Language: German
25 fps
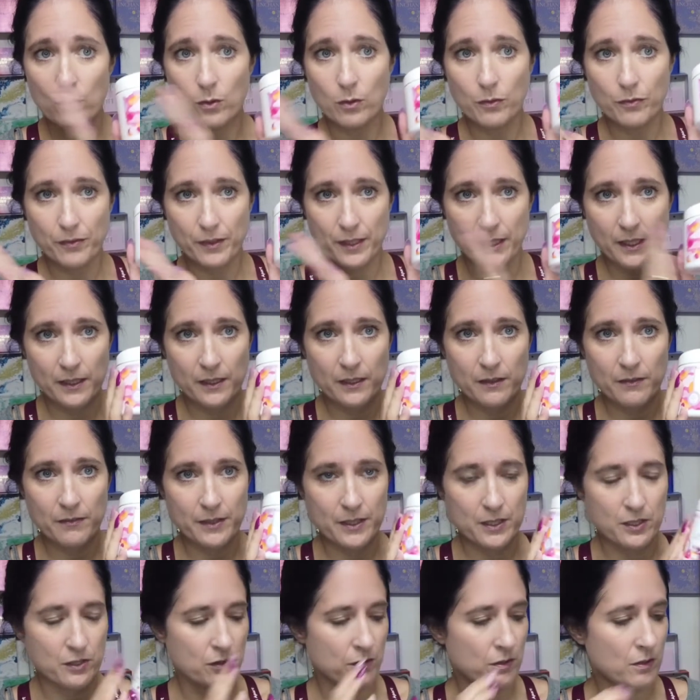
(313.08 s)
Wäscheduft, dann
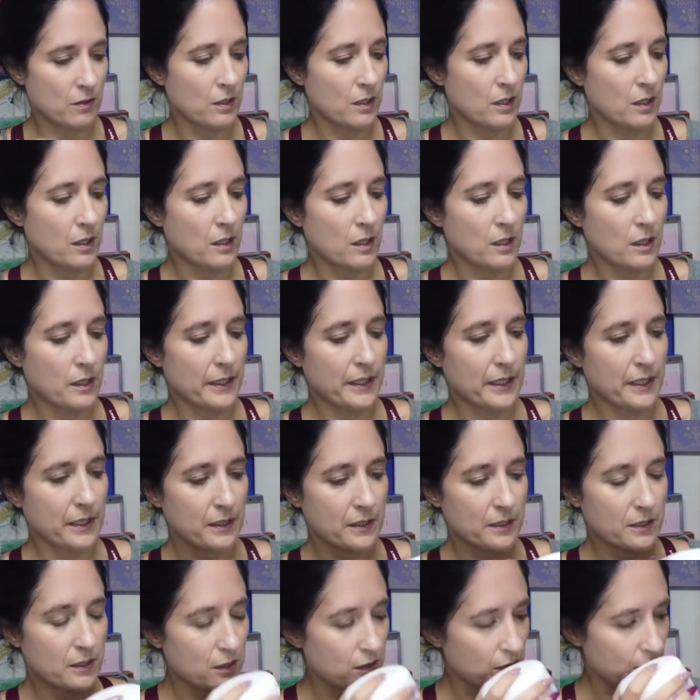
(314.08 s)
die Wäsche.
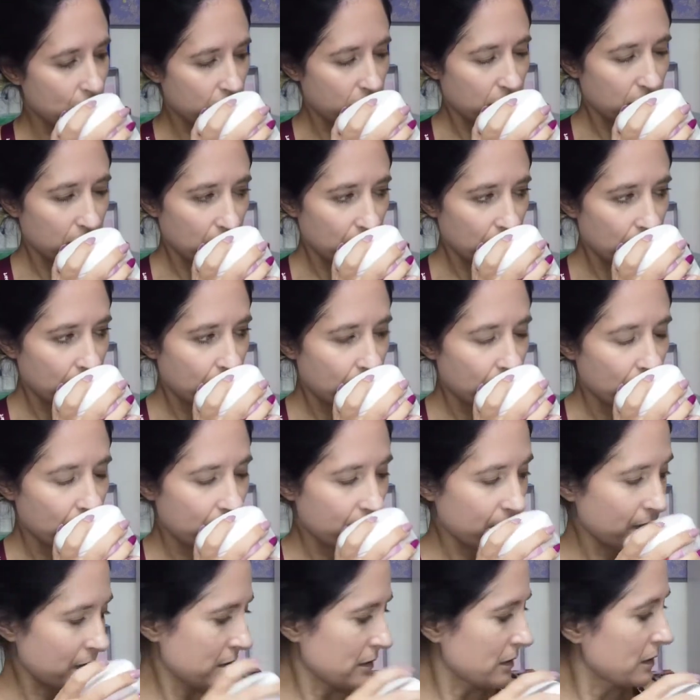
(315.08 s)
Ja, richtig cool.
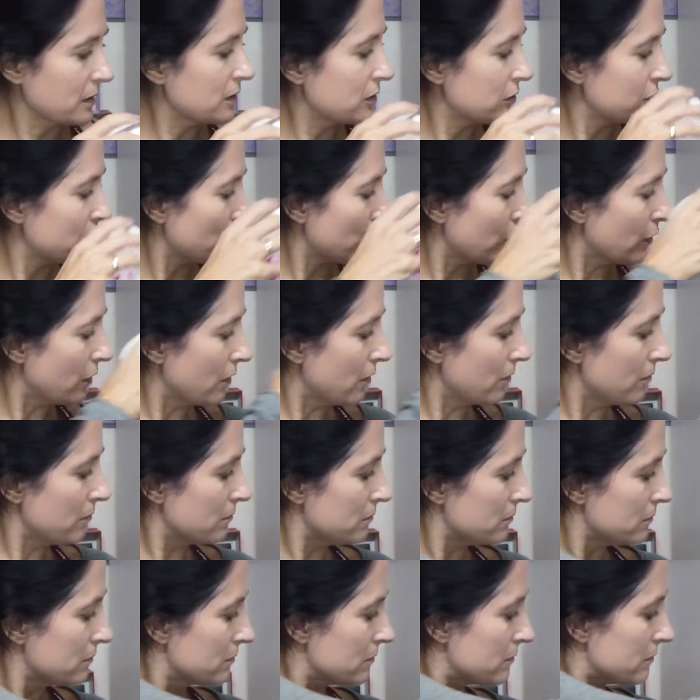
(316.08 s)
Das riecht toll.
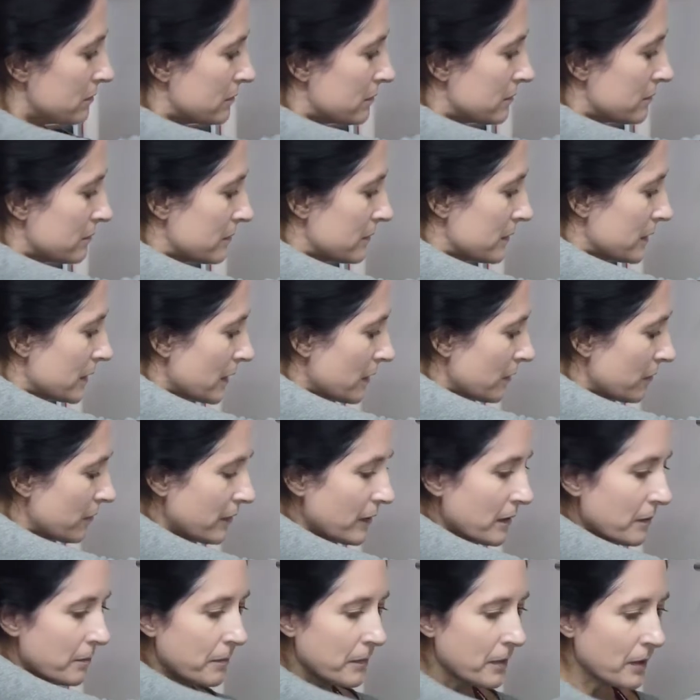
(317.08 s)

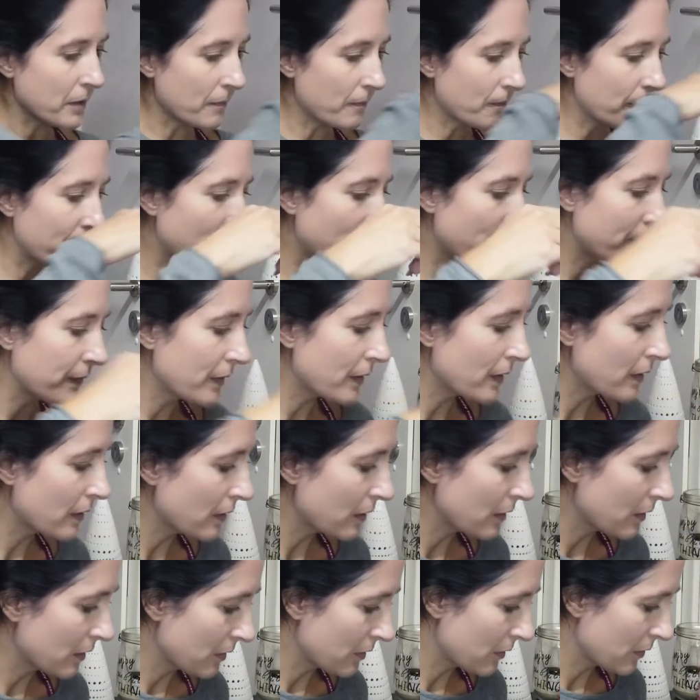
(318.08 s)
Gefällt mir.
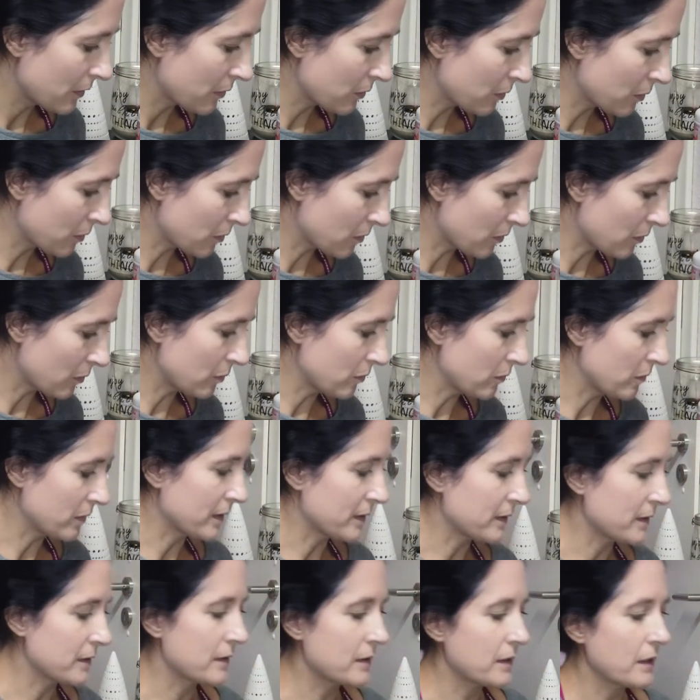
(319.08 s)
So, oh,
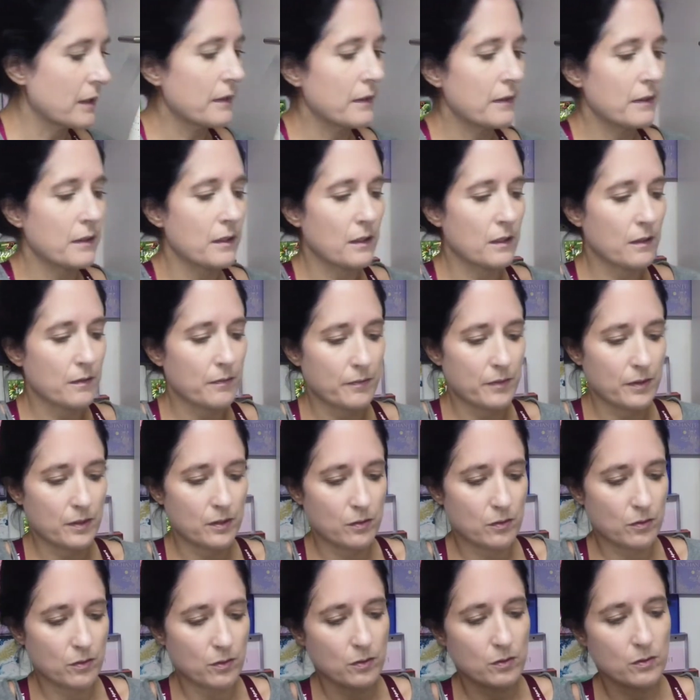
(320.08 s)
was ist das? Hier haben
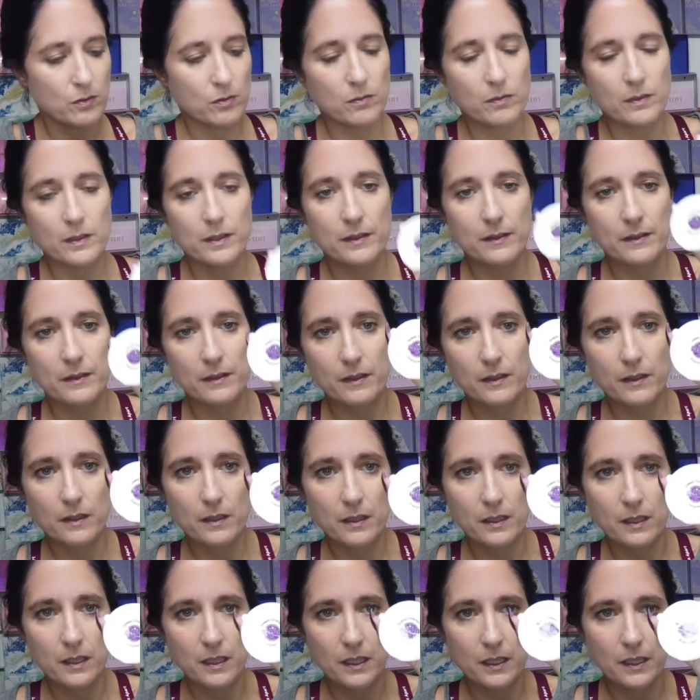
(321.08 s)
wir noch so was
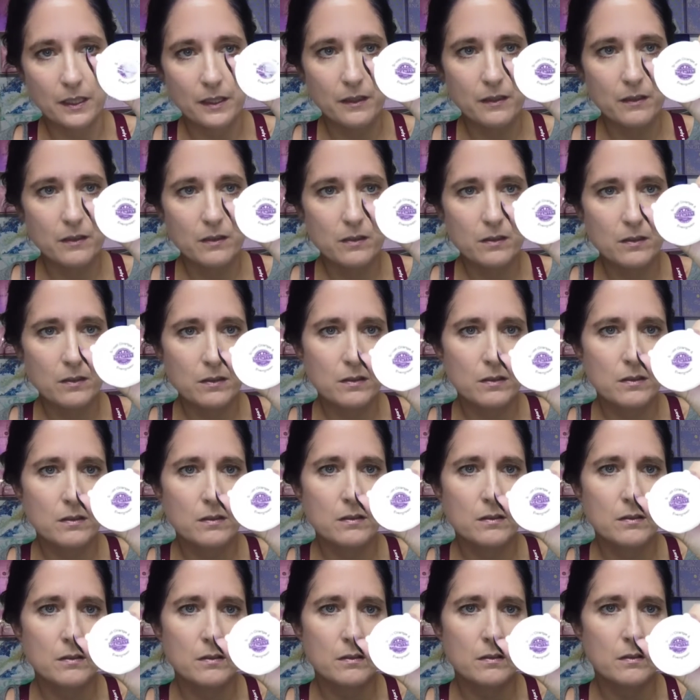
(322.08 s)

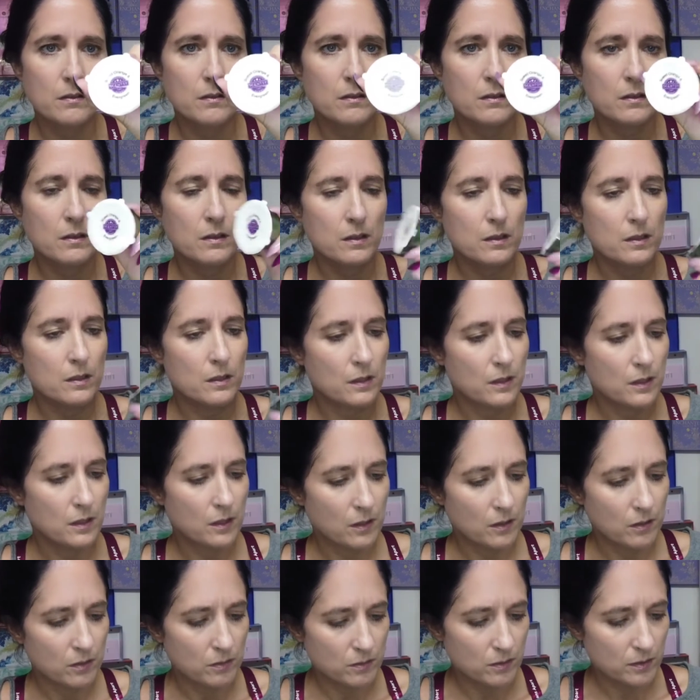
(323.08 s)
Kleines.
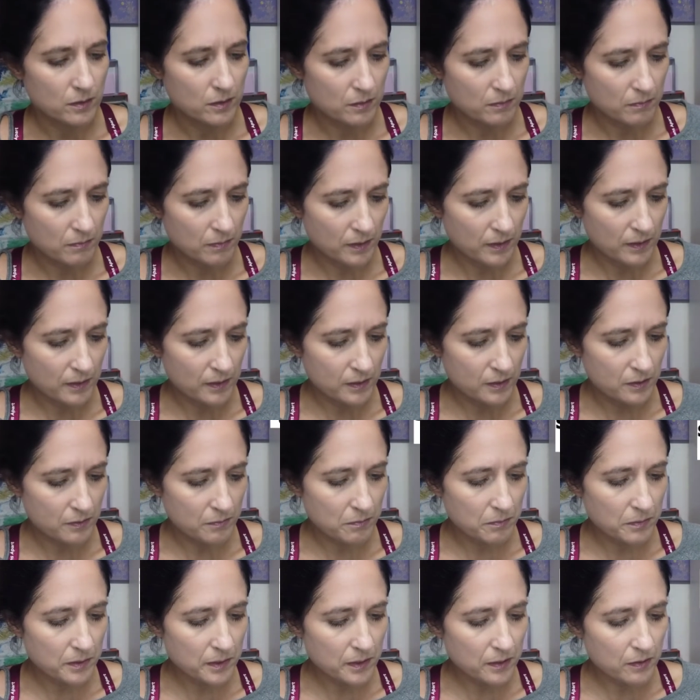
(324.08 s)
Und zwar
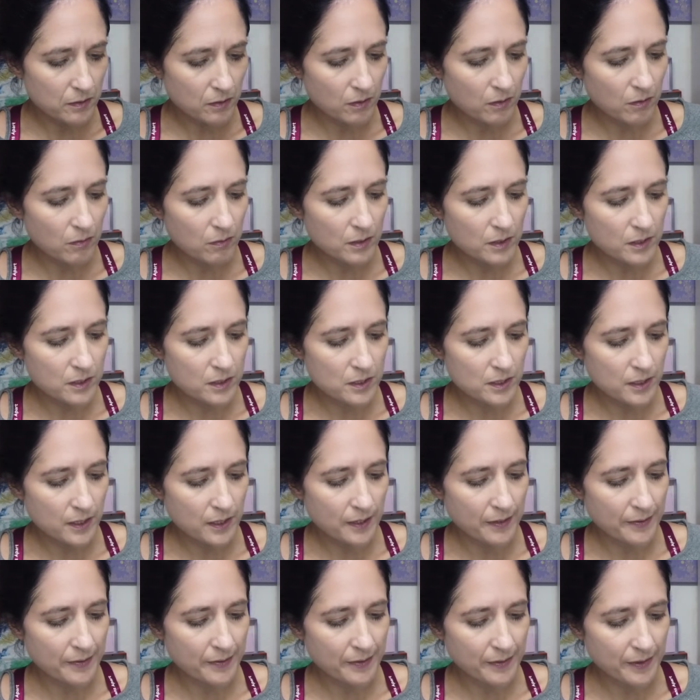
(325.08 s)
Sweet Orange
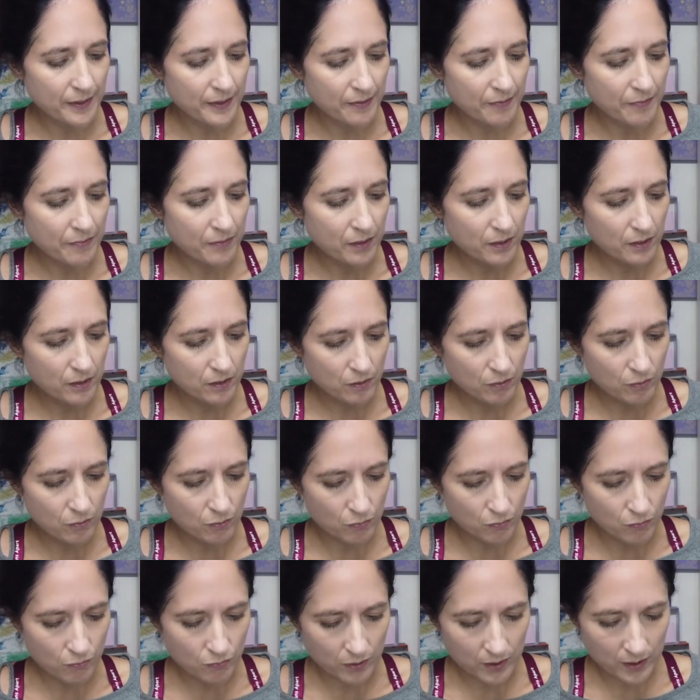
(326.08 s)
and
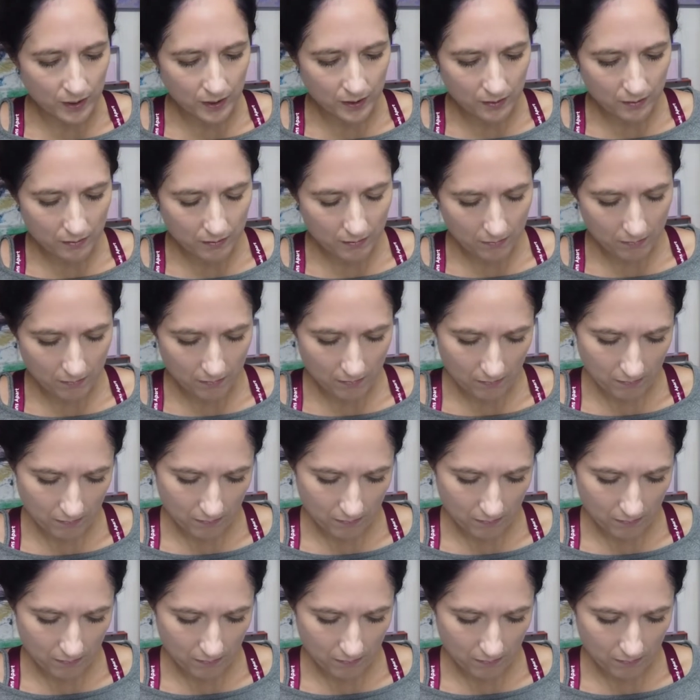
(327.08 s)
Evergreen.